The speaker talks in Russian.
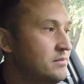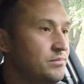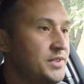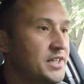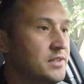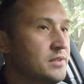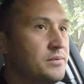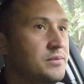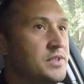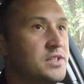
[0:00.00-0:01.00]
нет,
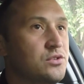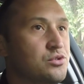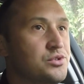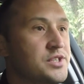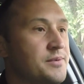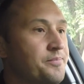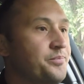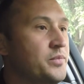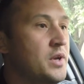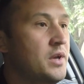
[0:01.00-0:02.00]
нет, друзья.
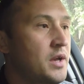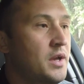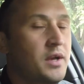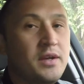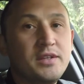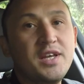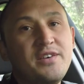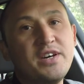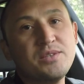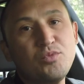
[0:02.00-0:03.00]

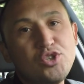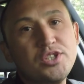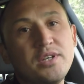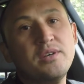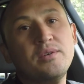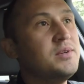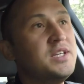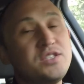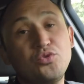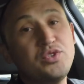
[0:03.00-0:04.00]
Да, возможно,
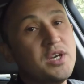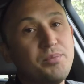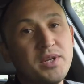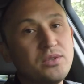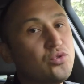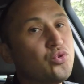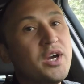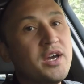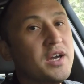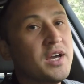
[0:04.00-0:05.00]
если у тебя
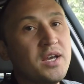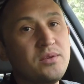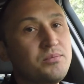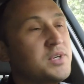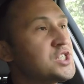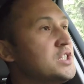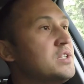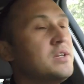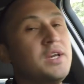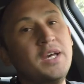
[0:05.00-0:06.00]
другая какая-нибудь
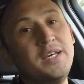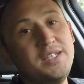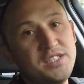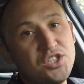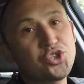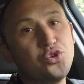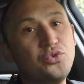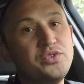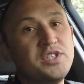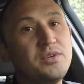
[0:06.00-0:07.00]
машина из
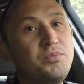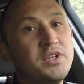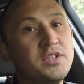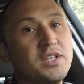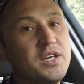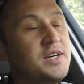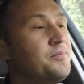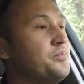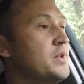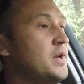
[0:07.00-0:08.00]
дешевого сегмента, да,
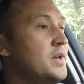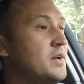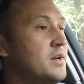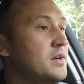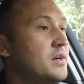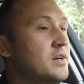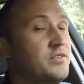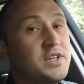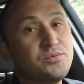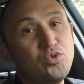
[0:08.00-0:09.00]
а,
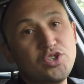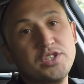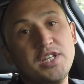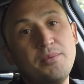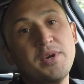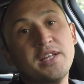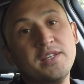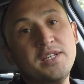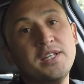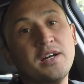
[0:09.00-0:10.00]
возможно, там
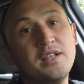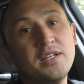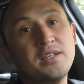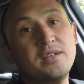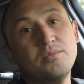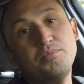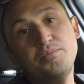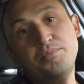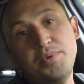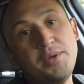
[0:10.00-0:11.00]
родные накладки
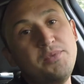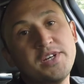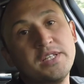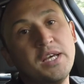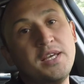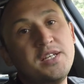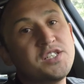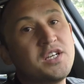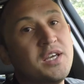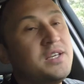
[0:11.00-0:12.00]
примерно такие
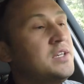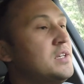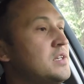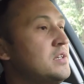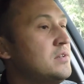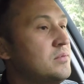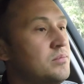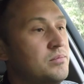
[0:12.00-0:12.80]
же, какие